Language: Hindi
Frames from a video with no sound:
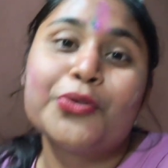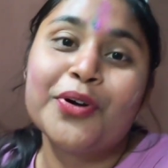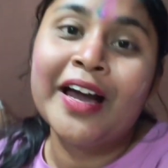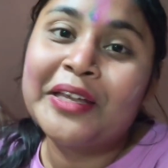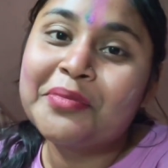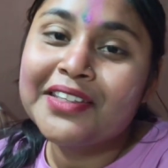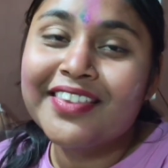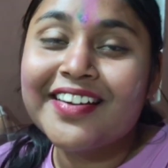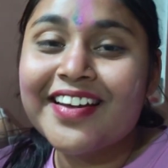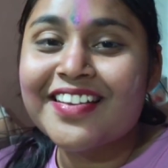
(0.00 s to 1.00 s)
गर्ल में
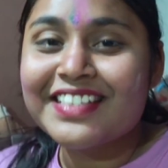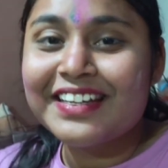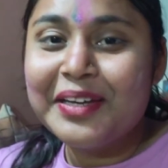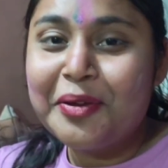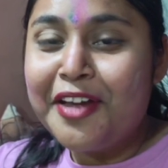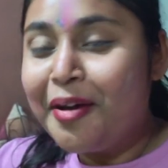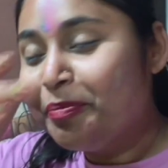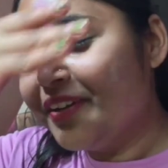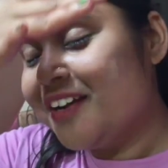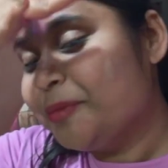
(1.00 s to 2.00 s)
इतना डांस करी है
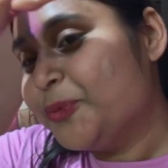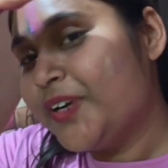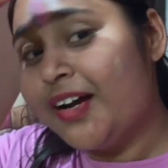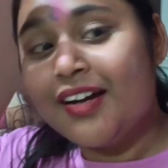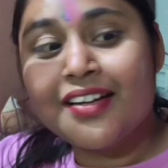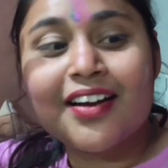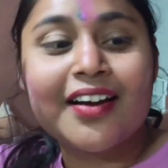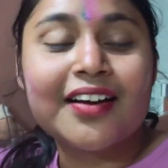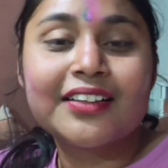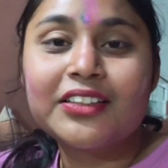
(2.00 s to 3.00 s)
अब मेरा पूरा
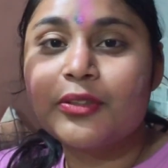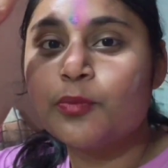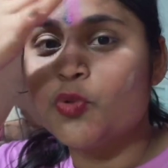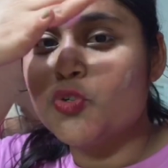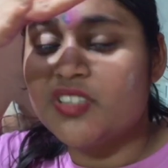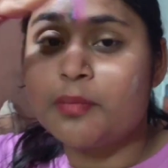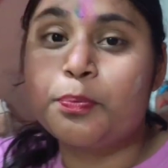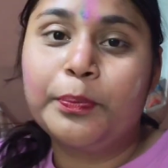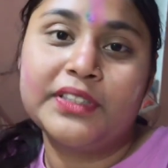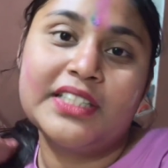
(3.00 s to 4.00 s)
हाथ मुंह सब
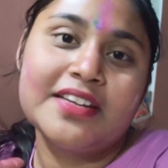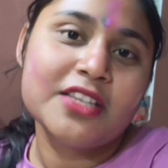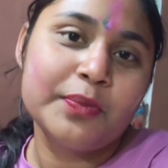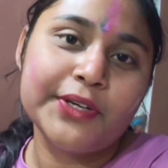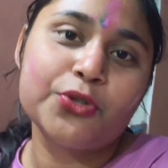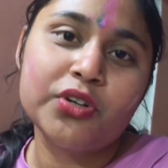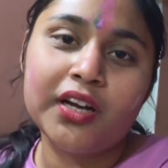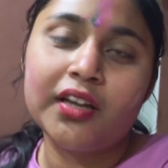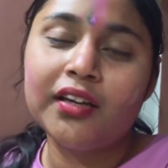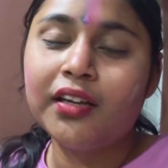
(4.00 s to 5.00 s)
पसीने से भीग चुका
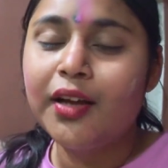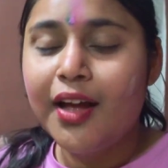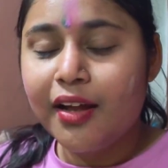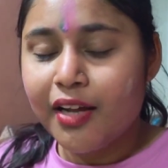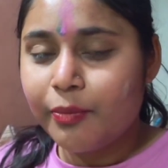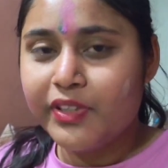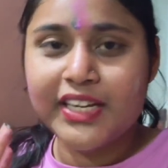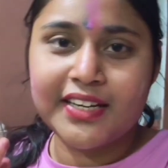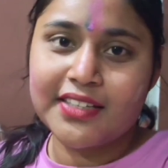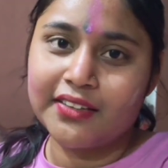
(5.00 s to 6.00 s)
है आप
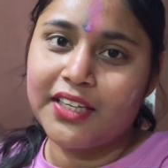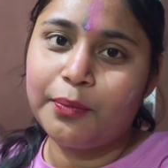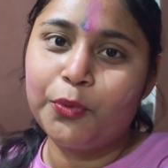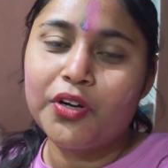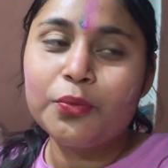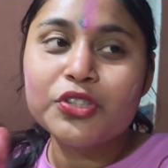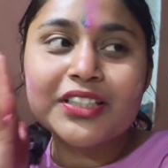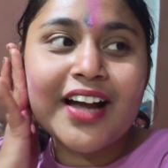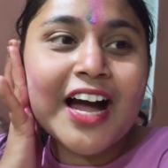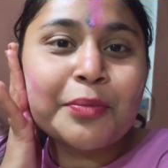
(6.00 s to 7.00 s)
देख ही सकते हैं पूरा
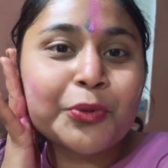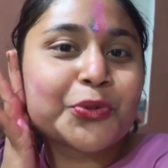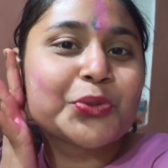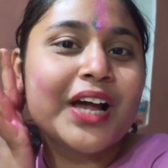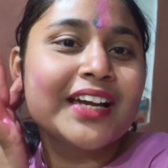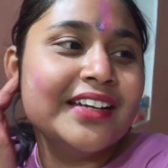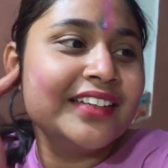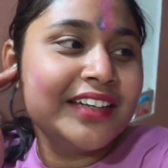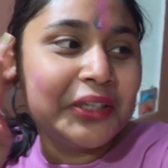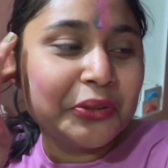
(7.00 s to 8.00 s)
मुझे कान में कुछ सुनाई नहीं
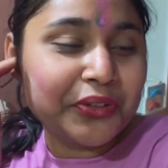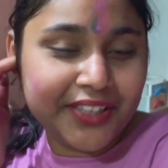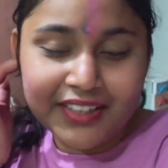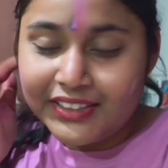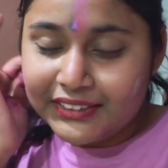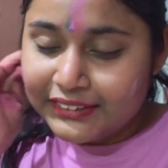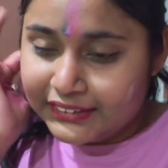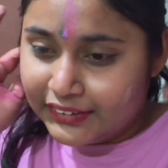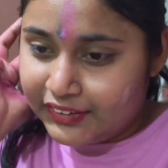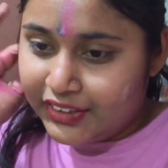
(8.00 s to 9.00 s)
दे रहा क्योंकि
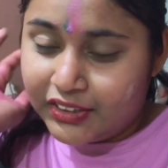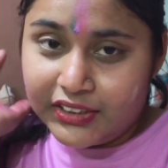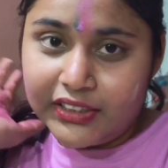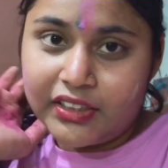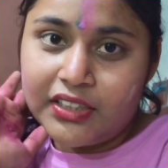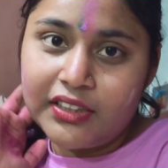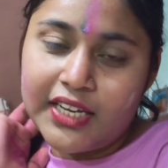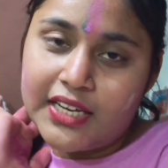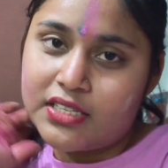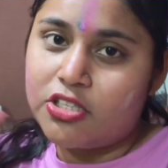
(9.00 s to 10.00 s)
इतनी
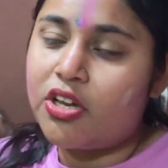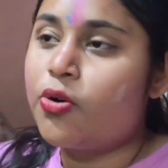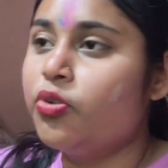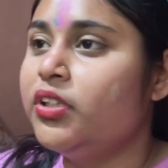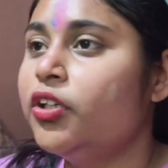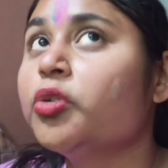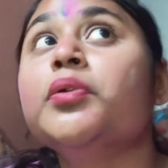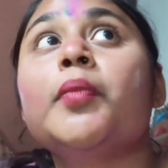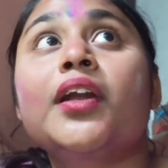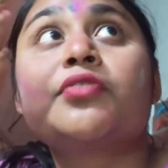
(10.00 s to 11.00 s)
तेज साउंड थी
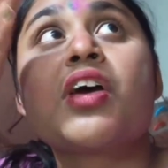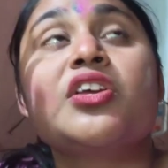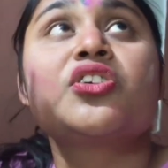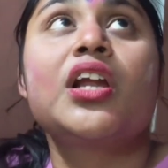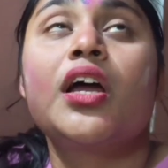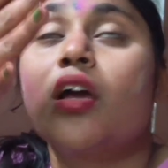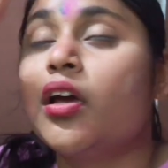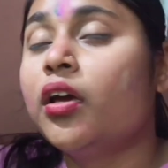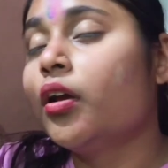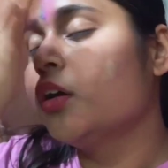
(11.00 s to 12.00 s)
अभी मैंने फैन चलाया
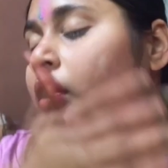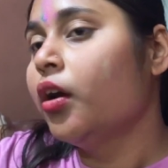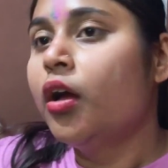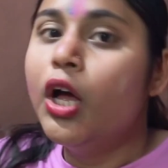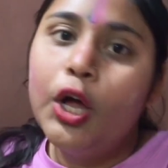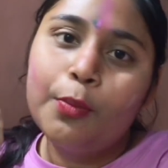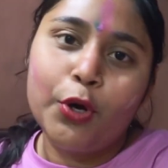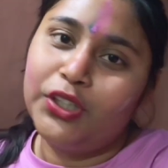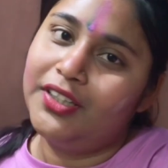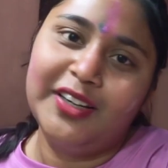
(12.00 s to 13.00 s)

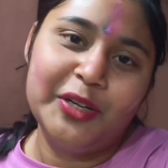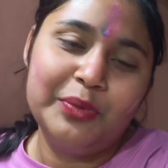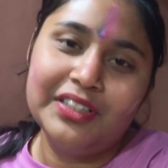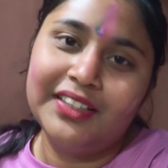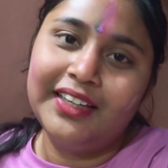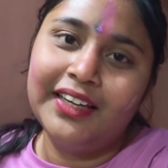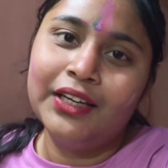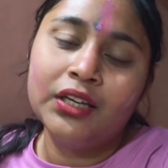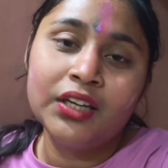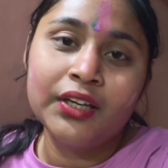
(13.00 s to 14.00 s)
बहुत ज़्यादा गर्मी लग रही
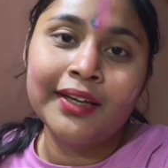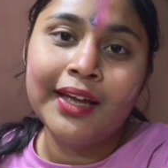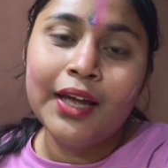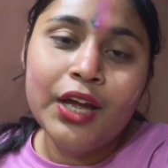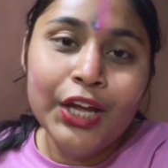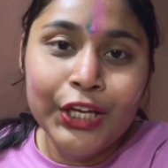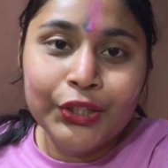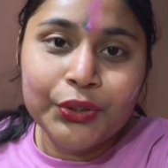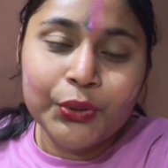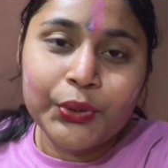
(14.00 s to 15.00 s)

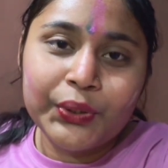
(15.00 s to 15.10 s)
तो